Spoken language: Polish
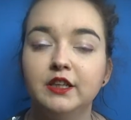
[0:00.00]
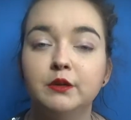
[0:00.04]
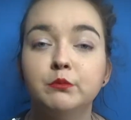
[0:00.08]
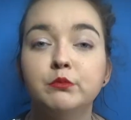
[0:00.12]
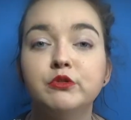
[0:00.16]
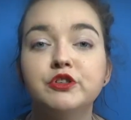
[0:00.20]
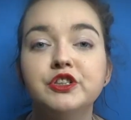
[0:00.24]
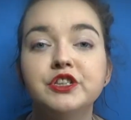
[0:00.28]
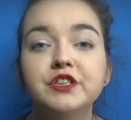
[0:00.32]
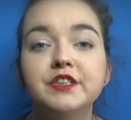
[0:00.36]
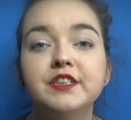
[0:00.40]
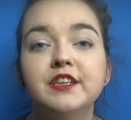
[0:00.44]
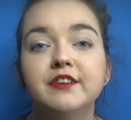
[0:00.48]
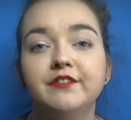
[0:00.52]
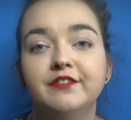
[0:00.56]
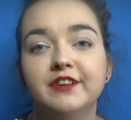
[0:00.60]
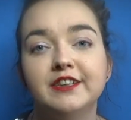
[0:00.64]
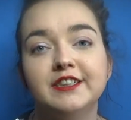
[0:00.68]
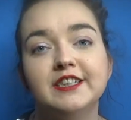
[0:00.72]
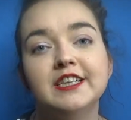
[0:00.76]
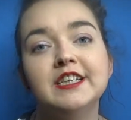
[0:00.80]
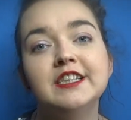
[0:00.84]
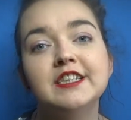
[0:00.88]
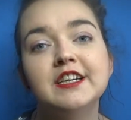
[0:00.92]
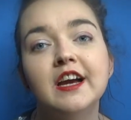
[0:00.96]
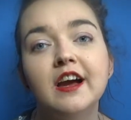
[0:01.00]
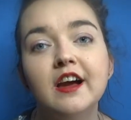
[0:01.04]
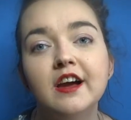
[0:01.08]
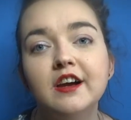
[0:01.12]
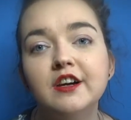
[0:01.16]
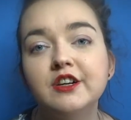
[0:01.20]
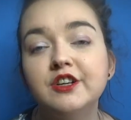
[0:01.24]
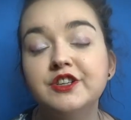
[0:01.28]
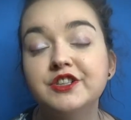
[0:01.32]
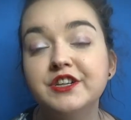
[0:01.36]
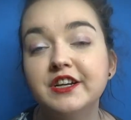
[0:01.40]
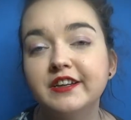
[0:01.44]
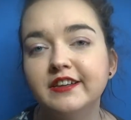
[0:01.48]
i musicie wiedzieć,
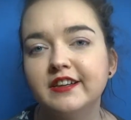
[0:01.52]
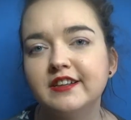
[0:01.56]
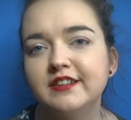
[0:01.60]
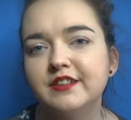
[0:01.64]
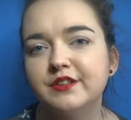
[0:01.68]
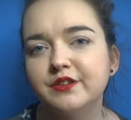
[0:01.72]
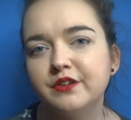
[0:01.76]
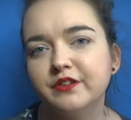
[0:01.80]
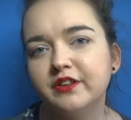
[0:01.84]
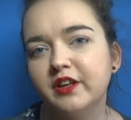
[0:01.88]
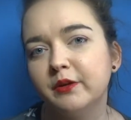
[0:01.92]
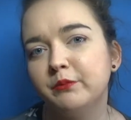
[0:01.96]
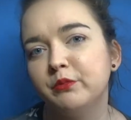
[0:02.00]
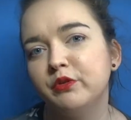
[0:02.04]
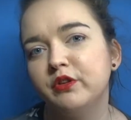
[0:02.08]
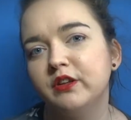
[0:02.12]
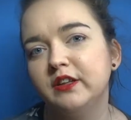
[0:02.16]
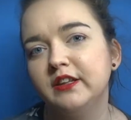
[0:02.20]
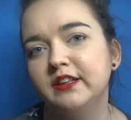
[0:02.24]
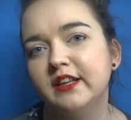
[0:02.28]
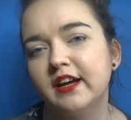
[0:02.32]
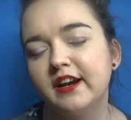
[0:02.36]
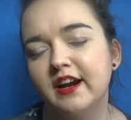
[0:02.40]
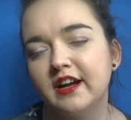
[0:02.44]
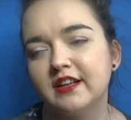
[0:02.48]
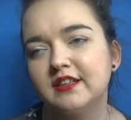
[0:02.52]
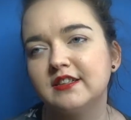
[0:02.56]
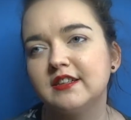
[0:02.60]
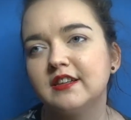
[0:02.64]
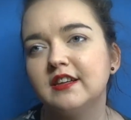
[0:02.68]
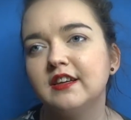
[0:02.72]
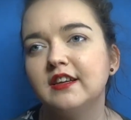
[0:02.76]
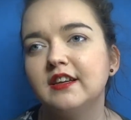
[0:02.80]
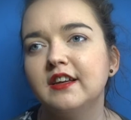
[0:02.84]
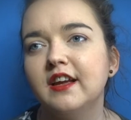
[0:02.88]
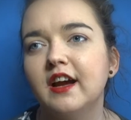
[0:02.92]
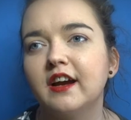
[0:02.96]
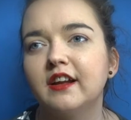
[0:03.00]
że jest to debiut
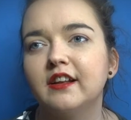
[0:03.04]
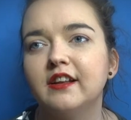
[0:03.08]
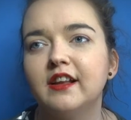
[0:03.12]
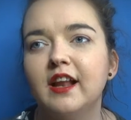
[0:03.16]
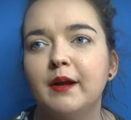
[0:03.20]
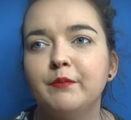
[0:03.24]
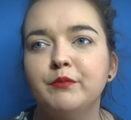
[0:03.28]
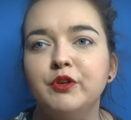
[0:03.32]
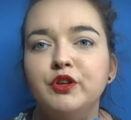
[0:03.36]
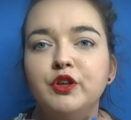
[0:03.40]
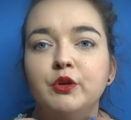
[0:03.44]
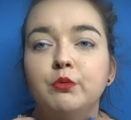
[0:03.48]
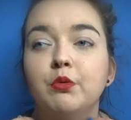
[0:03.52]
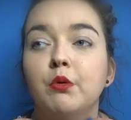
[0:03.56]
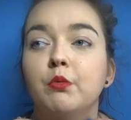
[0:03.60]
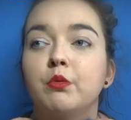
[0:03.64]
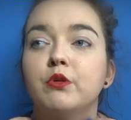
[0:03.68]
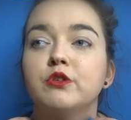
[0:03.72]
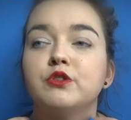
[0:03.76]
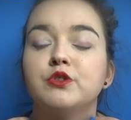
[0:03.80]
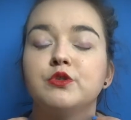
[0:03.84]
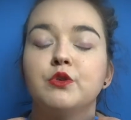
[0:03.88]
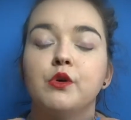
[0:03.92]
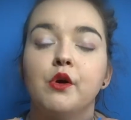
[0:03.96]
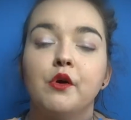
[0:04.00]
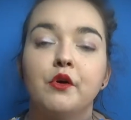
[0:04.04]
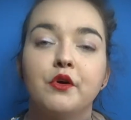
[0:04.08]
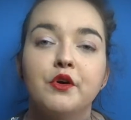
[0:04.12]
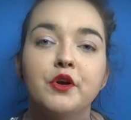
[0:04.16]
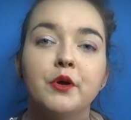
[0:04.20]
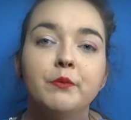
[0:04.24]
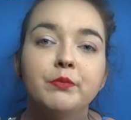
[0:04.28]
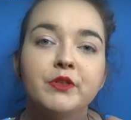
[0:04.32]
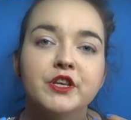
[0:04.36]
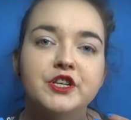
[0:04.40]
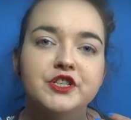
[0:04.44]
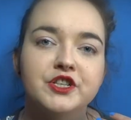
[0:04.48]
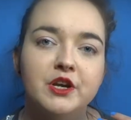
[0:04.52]
literacki i jak dla mnie to po prostu
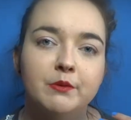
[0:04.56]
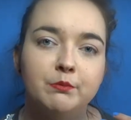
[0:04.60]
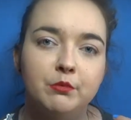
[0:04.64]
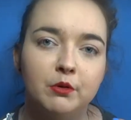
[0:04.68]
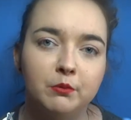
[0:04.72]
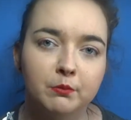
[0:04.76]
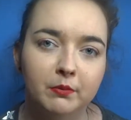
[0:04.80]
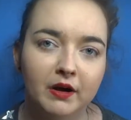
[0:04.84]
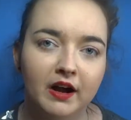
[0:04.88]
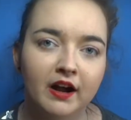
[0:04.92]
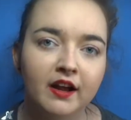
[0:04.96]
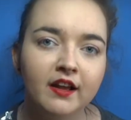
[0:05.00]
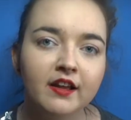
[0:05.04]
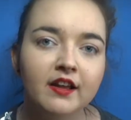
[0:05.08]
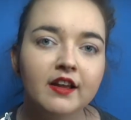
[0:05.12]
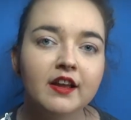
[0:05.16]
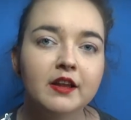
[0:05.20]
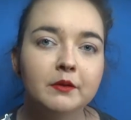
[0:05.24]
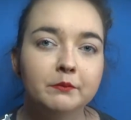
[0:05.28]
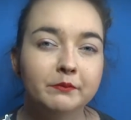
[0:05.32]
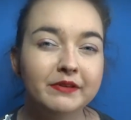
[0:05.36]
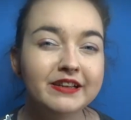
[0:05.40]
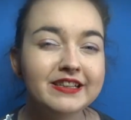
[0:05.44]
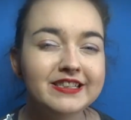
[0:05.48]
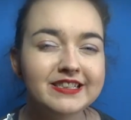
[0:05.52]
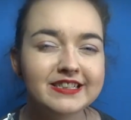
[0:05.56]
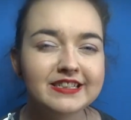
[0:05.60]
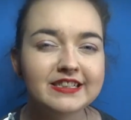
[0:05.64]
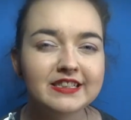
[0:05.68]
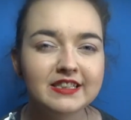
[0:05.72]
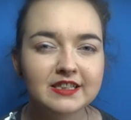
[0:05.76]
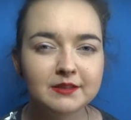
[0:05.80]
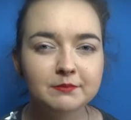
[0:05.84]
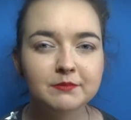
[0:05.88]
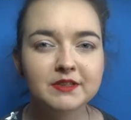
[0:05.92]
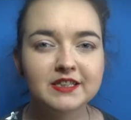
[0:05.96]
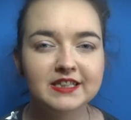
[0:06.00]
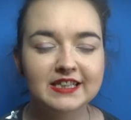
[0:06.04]
ogromne szapoba, między
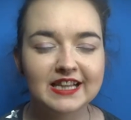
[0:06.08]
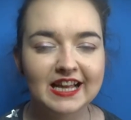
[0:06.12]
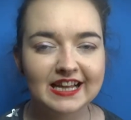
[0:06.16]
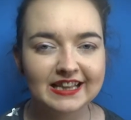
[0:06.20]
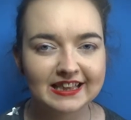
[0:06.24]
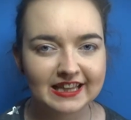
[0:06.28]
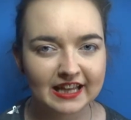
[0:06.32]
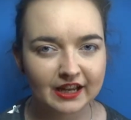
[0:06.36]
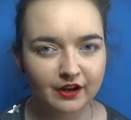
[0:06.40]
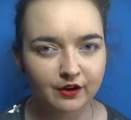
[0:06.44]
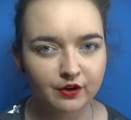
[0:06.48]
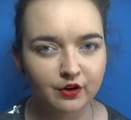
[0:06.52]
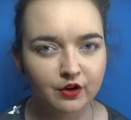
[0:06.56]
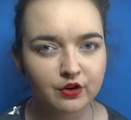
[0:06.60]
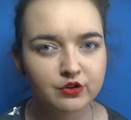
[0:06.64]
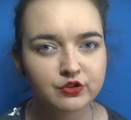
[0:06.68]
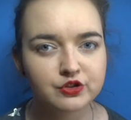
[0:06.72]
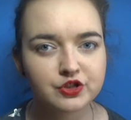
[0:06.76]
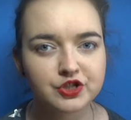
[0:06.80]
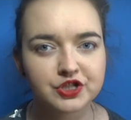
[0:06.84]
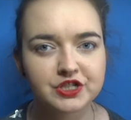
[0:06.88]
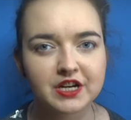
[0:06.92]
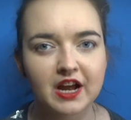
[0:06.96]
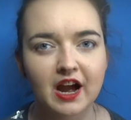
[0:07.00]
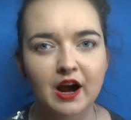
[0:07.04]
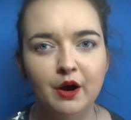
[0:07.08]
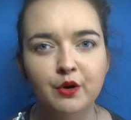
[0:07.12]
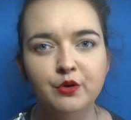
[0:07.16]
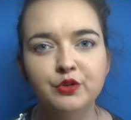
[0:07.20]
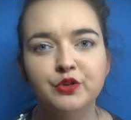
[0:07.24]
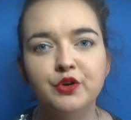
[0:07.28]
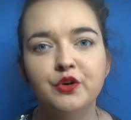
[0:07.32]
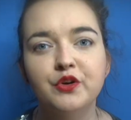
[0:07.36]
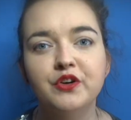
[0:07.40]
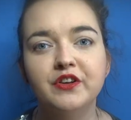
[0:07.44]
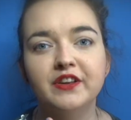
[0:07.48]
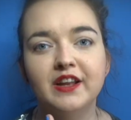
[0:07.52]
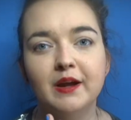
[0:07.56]
innymi dlatego, że
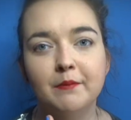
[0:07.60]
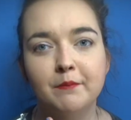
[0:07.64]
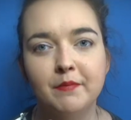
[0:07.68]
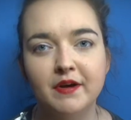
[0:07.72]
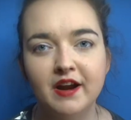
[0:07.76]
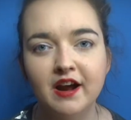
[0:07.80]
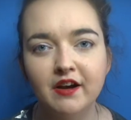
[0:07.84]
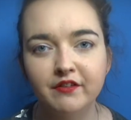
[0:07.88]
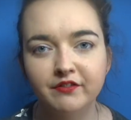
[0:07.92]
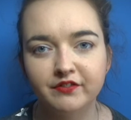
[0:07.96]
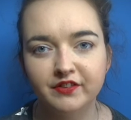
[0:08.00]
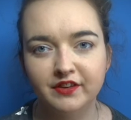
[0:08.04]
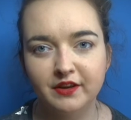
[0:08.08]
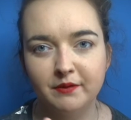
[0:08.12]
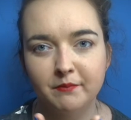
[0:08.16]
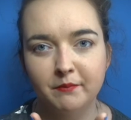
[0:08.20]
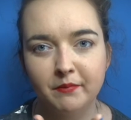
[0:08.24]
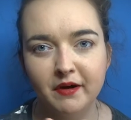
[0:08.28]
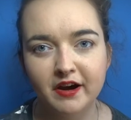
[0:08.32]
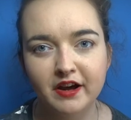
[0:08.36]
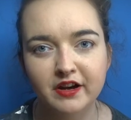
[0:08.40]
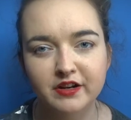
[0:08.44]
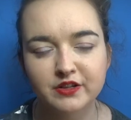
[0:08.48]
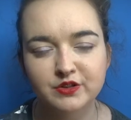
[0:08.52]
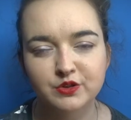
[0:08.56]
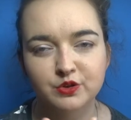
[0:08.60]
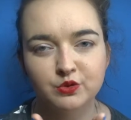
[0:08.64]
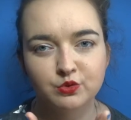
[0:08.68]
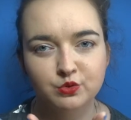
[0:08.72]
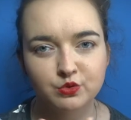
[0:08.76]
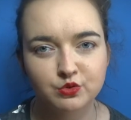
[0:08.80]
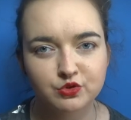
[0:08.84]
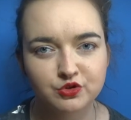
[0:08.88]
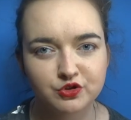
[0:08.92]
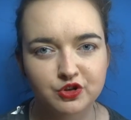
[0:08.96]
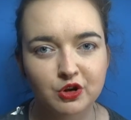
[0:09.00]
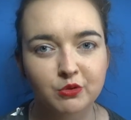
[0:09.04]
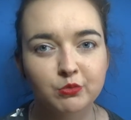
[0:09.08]
autor naprawdę bardzo
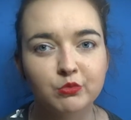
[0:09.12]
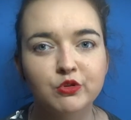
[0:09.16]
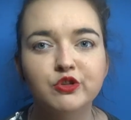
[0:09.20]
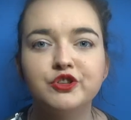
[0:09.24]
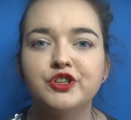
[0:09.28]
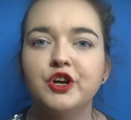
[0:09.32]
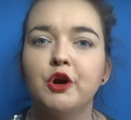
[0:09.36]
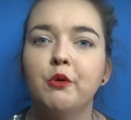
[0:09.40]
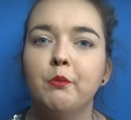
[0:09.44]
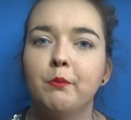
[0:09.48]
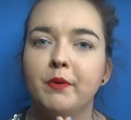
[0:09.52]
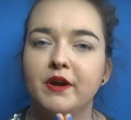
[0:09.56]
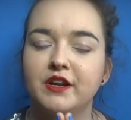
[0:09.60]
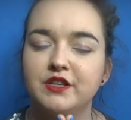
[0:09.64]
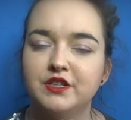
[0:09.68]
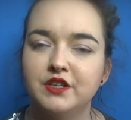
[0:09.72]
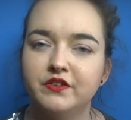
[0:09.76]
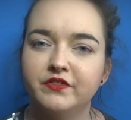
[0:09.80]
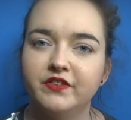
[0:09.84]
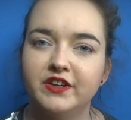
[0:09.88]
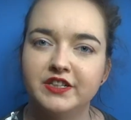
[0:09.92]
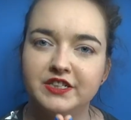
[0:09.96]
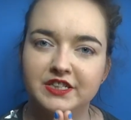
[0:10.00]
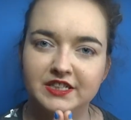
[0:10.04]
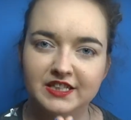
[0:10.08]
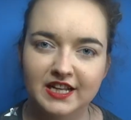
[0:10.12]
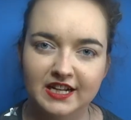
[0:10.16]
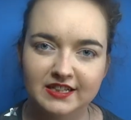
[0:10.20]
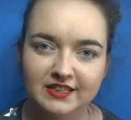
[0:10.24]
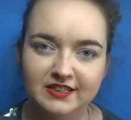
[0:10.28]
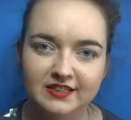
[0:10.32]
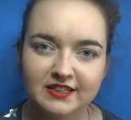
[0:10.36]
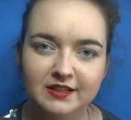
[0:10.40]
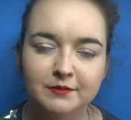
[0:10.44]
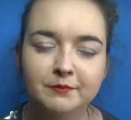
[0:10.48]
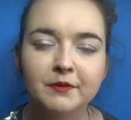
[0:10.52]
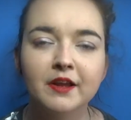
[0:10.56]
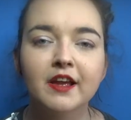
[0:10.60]
dużo musiał pracować nad
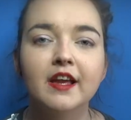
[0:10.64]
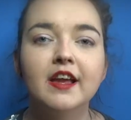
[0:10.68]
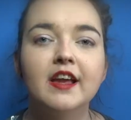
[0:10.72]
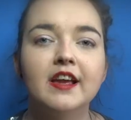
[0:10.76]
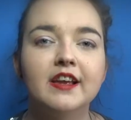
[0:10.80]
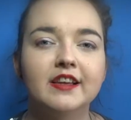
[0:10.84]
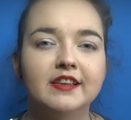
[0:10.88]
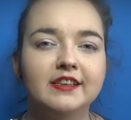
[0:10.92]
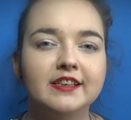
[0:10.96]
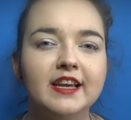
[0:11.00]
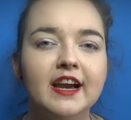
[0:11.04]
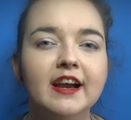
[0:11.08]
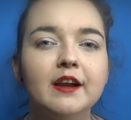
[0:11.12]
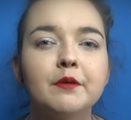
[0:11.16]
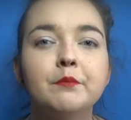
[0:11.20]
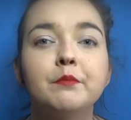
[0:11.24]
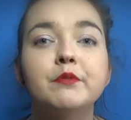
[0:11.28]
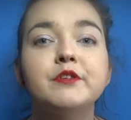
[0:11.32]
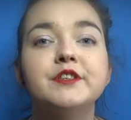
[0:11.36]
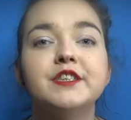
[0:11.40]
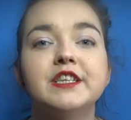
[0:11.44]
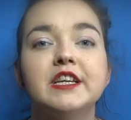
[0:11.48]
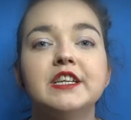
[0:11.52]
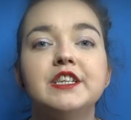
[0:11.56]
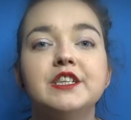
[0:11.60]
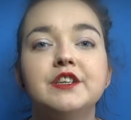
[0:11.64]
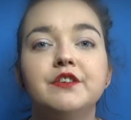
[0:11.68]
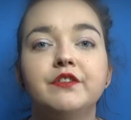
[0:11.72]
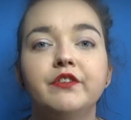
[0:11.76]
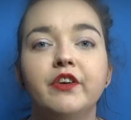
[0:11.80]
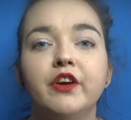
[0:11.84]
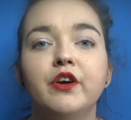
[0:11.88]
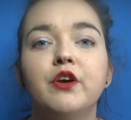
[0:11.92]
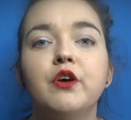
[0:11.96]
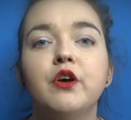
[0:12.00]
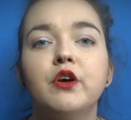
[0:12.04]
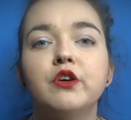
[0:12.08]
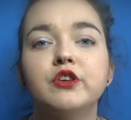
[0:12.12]
tym, jak postaci w
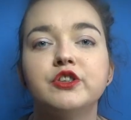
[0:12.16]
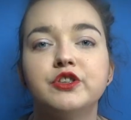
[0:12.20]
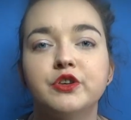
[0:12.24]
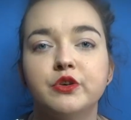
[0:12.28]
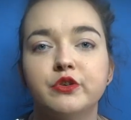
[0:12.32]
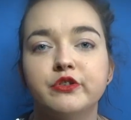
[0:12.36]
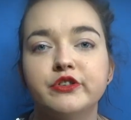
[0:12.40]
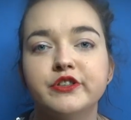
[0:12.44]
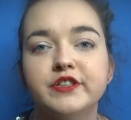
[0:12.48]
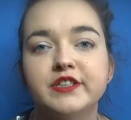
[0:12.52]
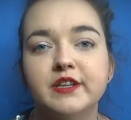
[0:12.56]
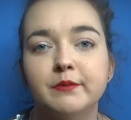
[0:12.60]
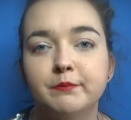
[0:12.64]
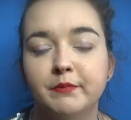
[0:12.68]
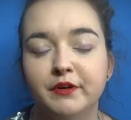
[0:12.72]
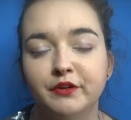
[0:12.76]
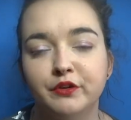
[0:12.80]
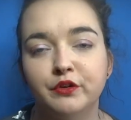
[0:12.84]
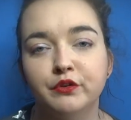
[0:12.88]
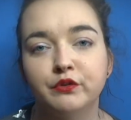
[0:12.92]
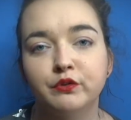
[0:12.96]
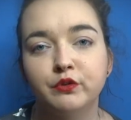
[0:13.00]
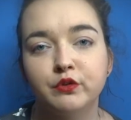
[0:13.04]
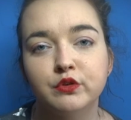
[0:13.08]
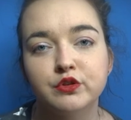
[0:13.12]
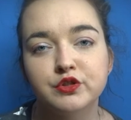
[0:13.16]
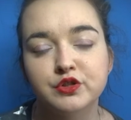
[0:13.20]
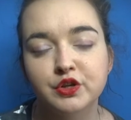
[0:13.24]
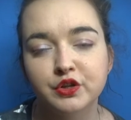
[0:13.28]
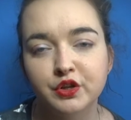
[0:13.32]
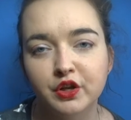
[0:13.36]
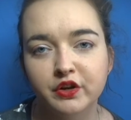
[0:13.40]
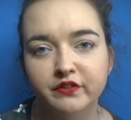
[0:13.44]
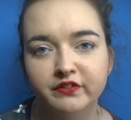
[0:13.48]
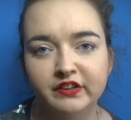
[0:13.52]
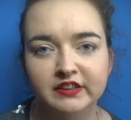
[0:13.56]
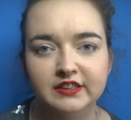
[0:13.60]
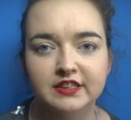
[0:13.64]
jego książce będą
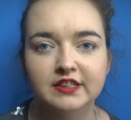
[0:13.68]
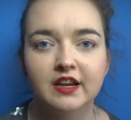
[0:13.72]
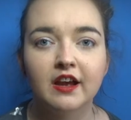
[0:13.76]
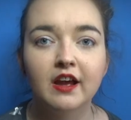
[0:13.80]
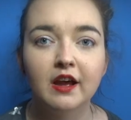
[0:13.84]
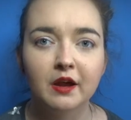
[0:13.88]
funkcjonować.